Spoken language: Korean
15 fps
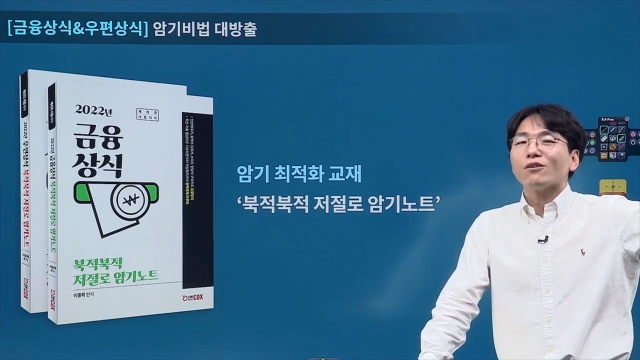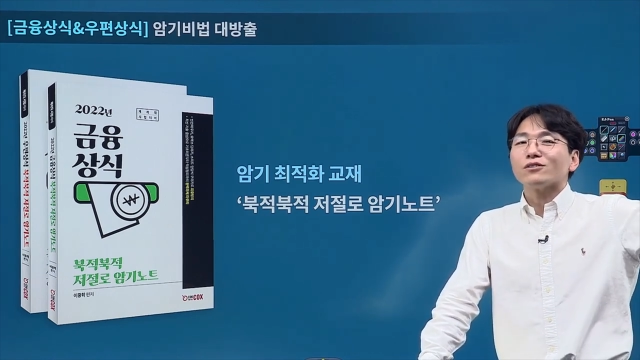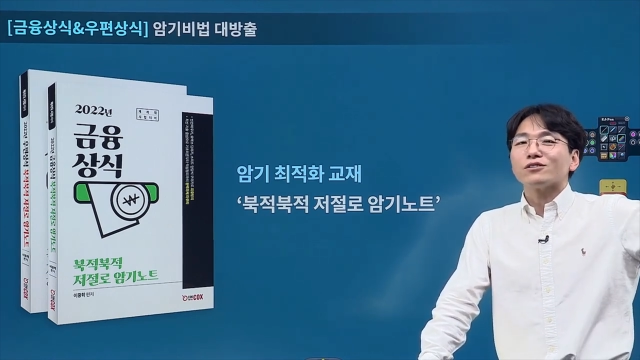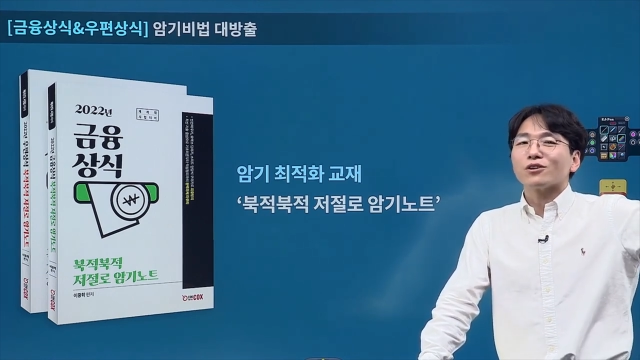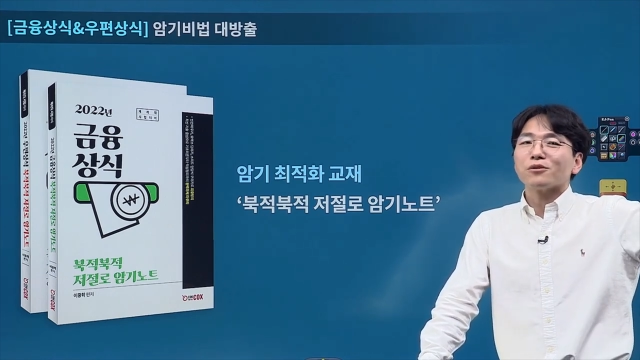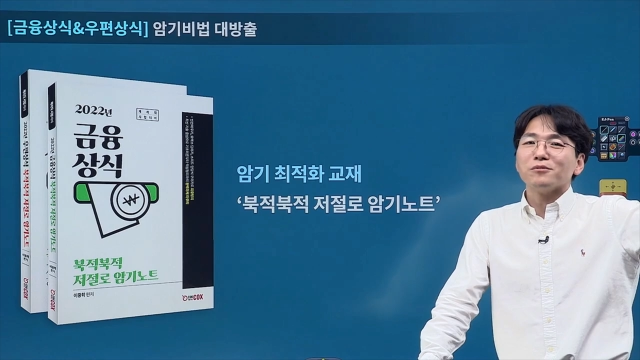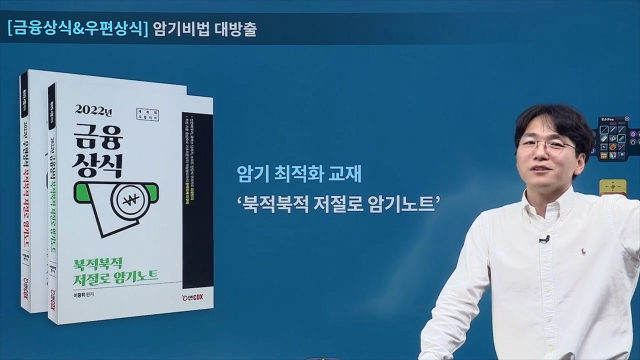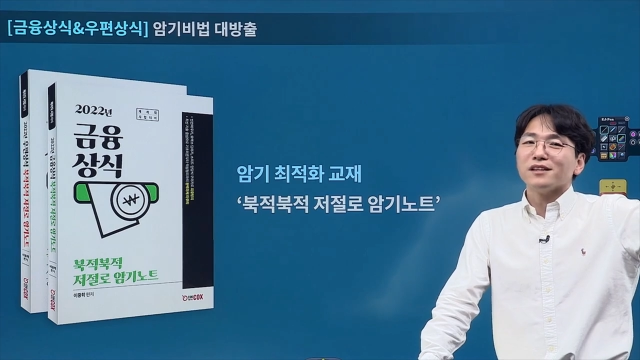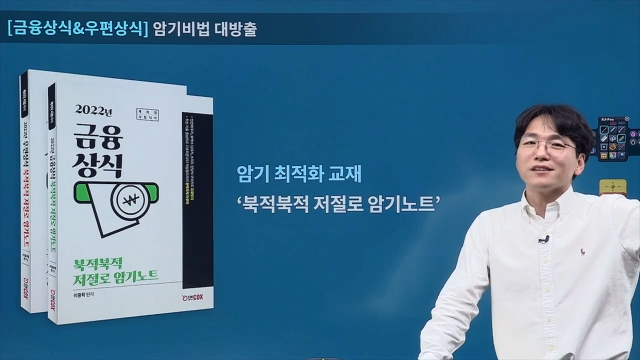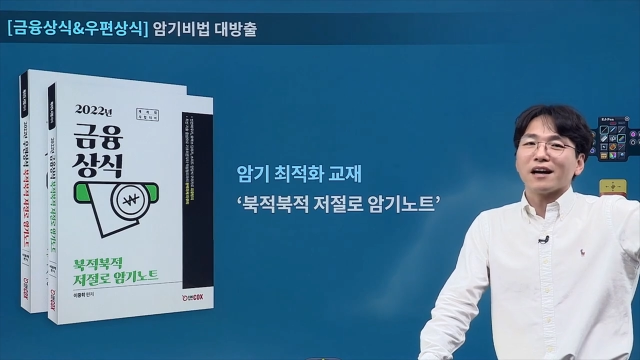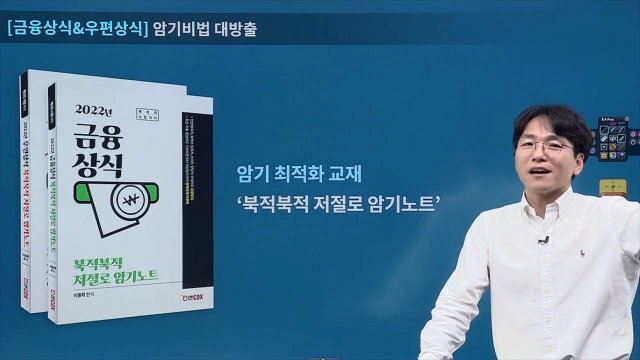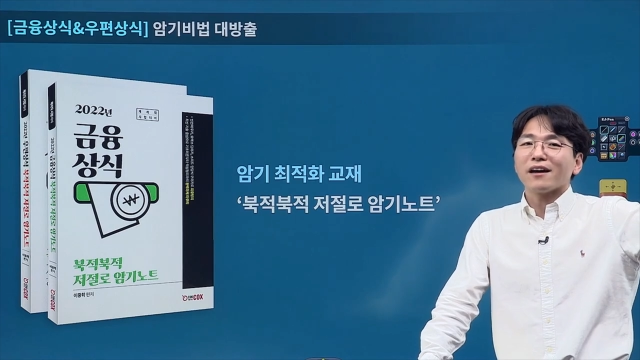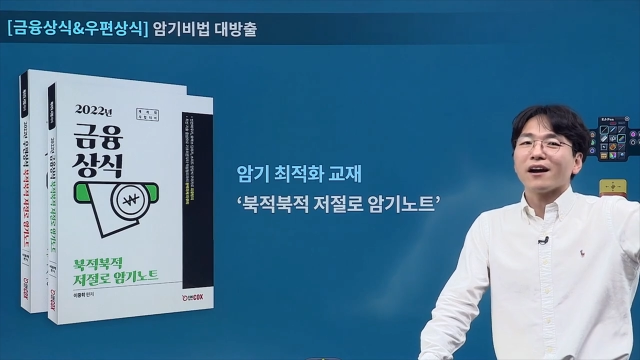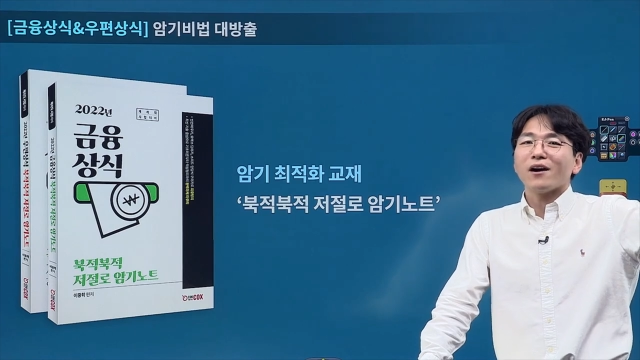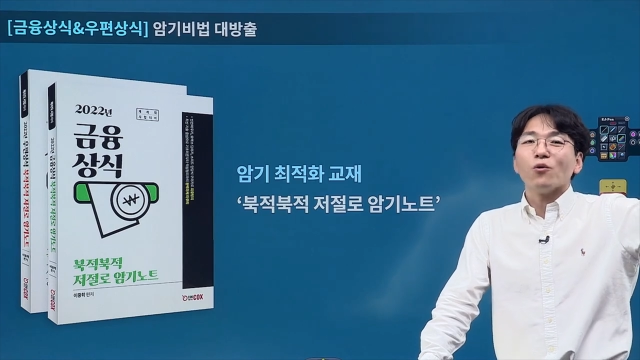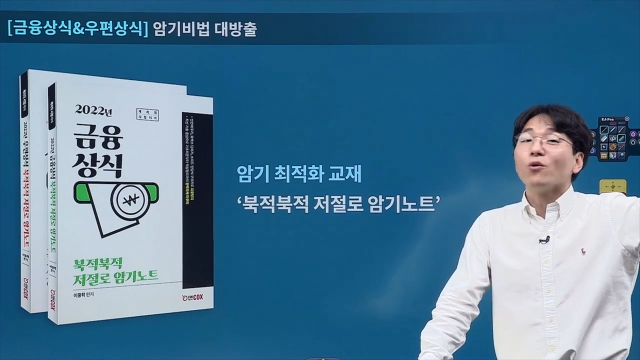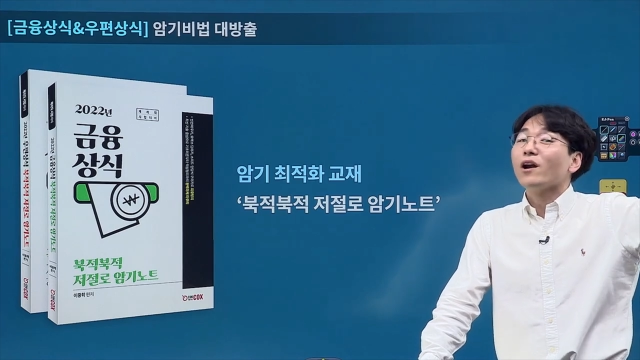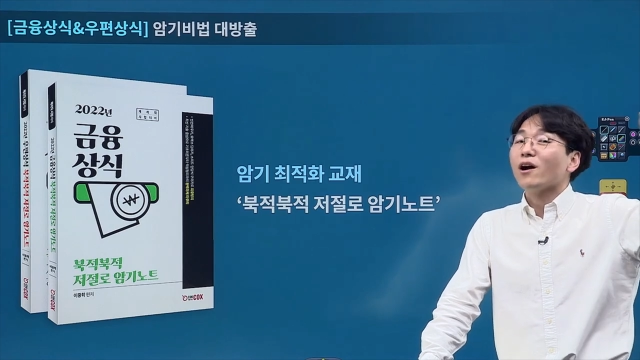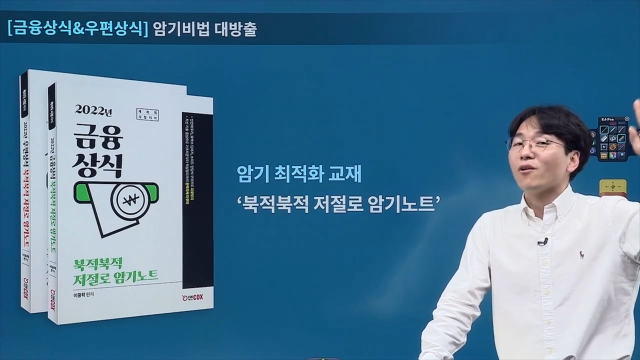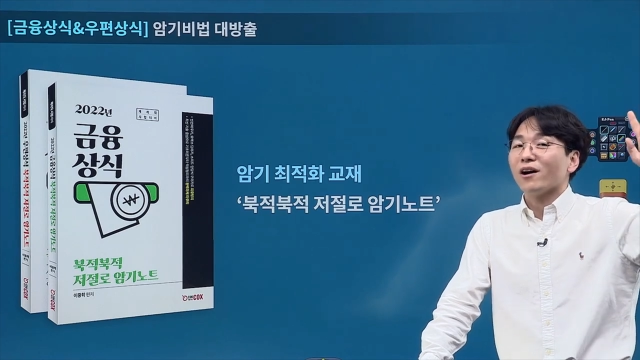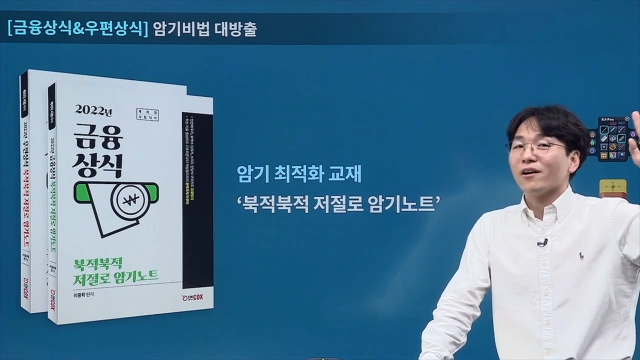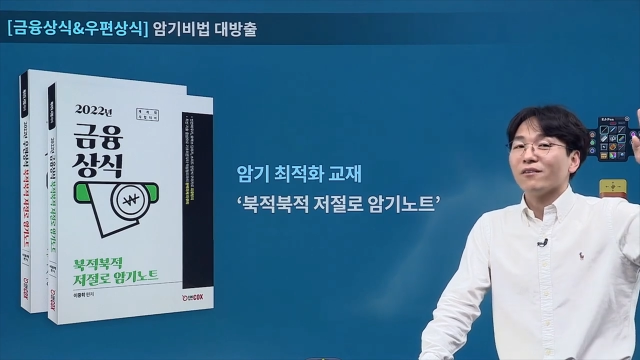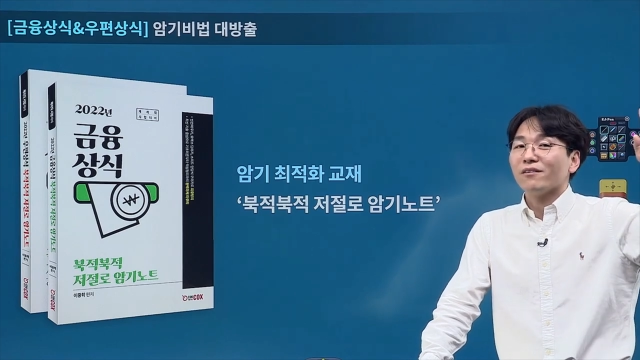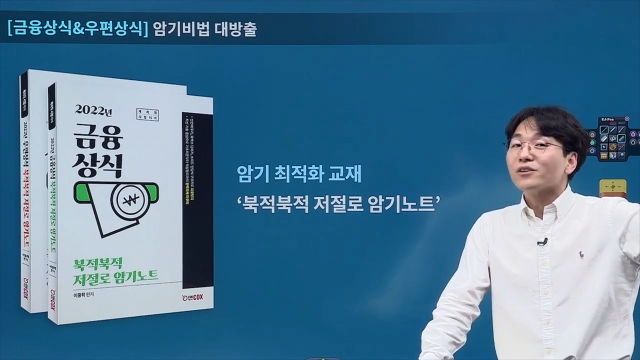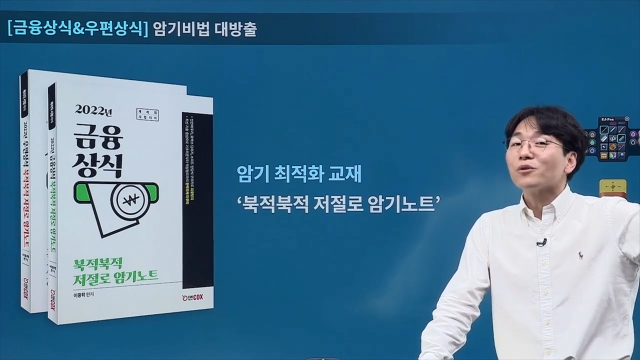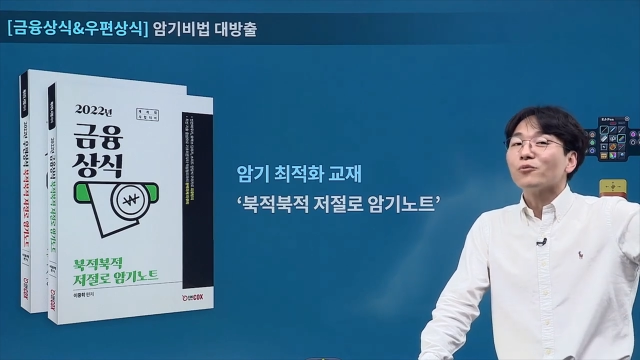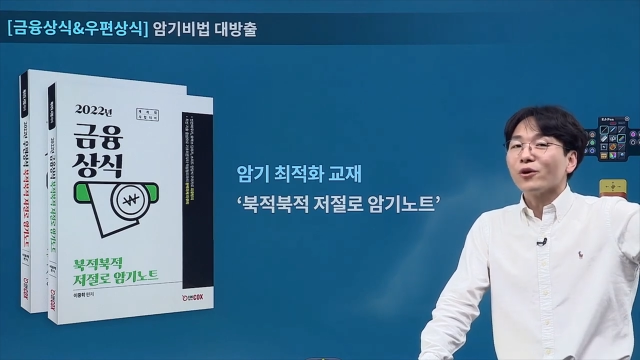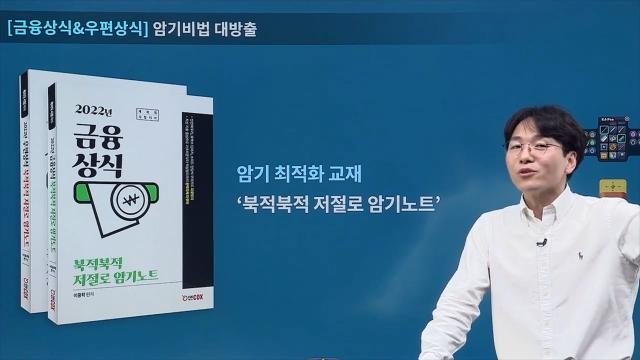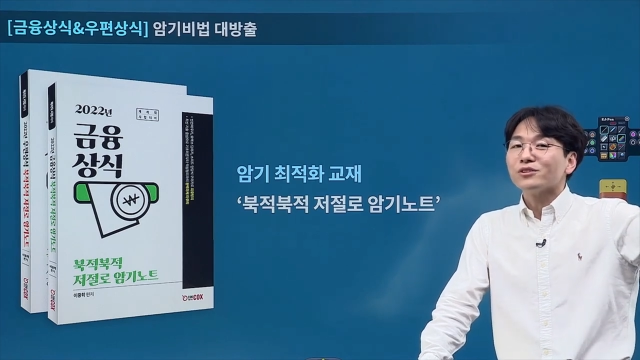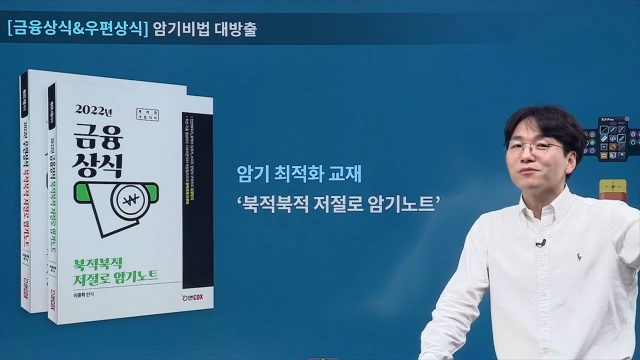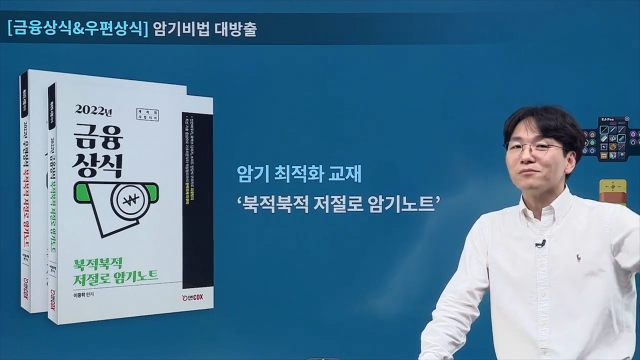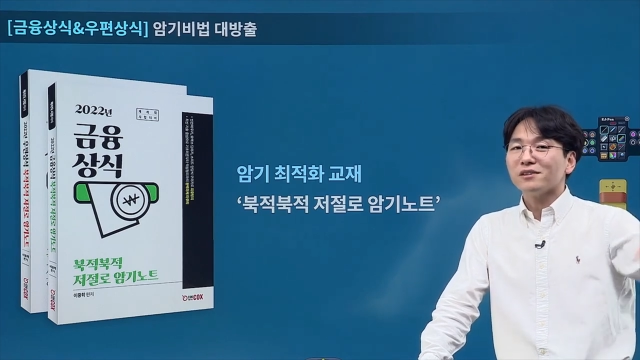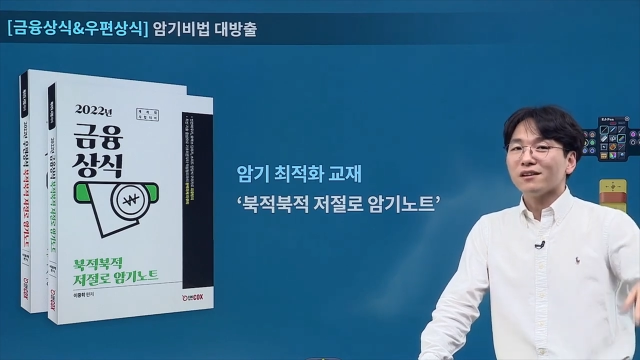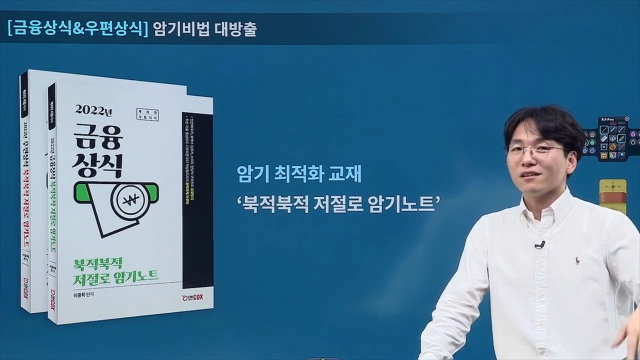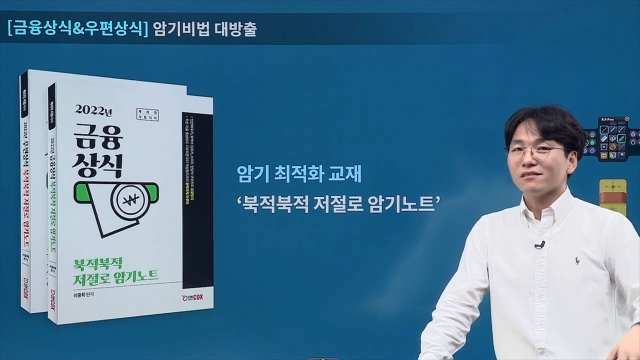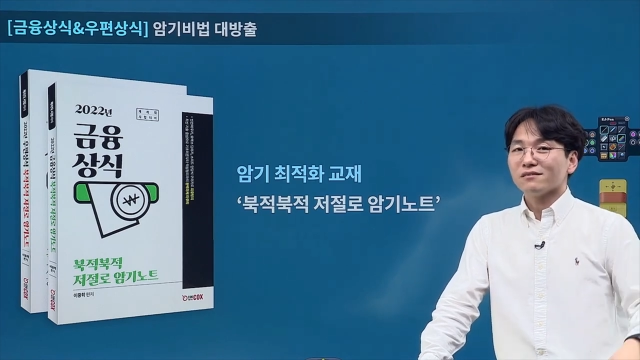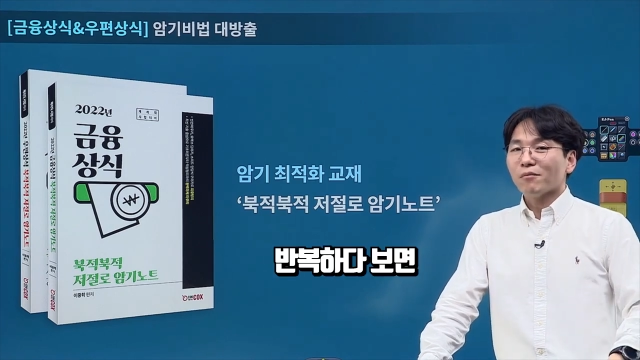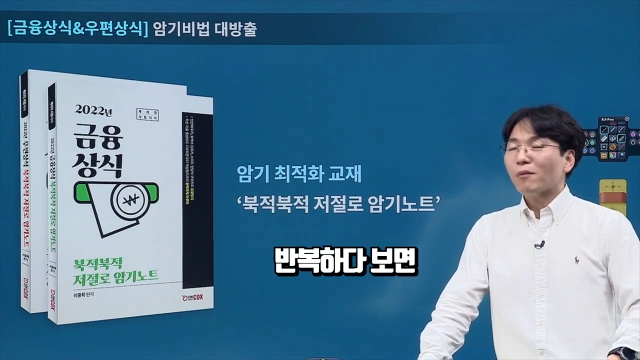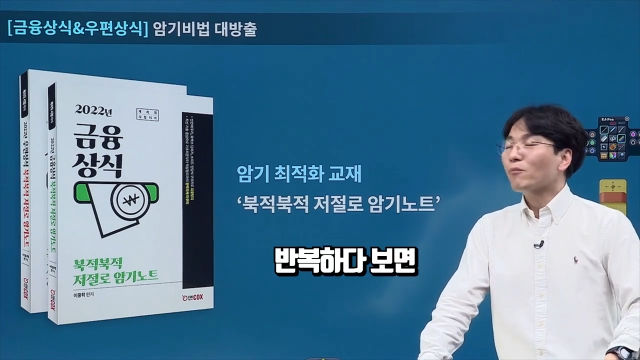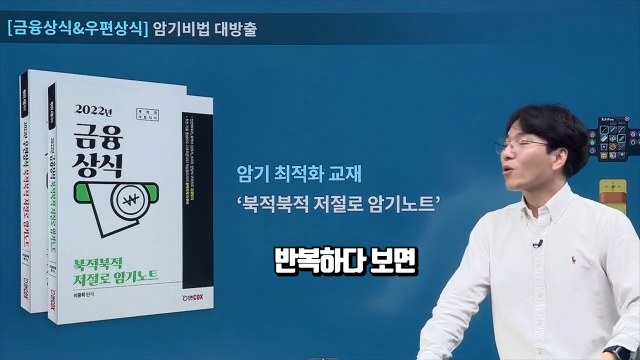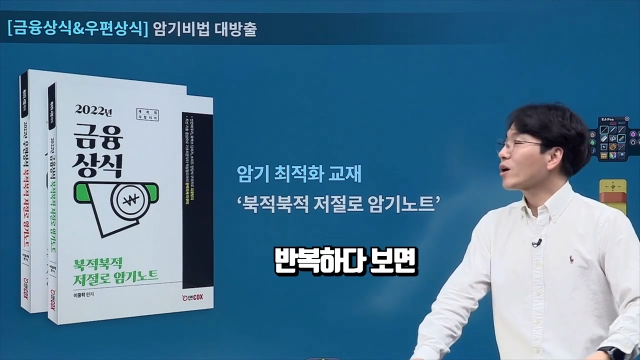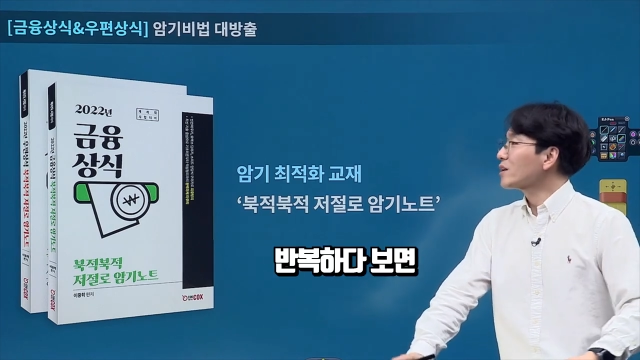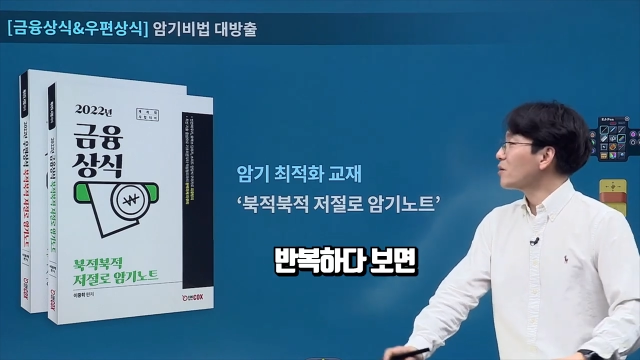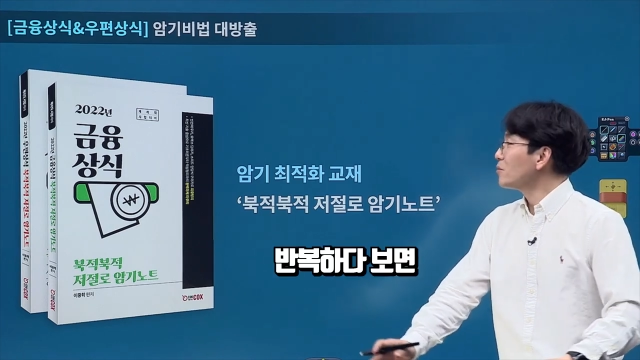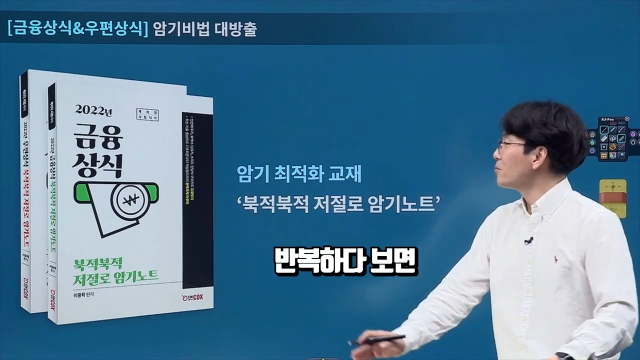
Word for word: 것처럼 이제 단계가 올라와요 그럼 외워집니다 반복하다